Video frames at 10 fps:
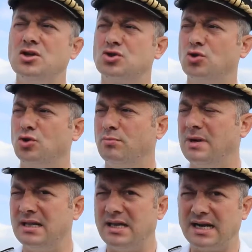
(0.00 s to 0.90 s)
sotto
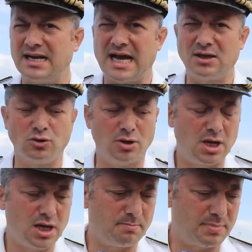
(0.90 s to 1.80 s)
bandiera Nato
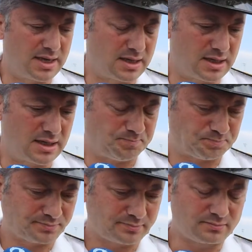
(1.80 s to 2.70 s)
per
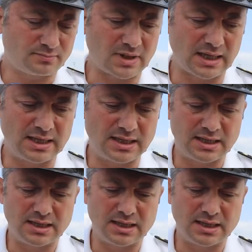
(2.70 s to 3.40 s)
eh,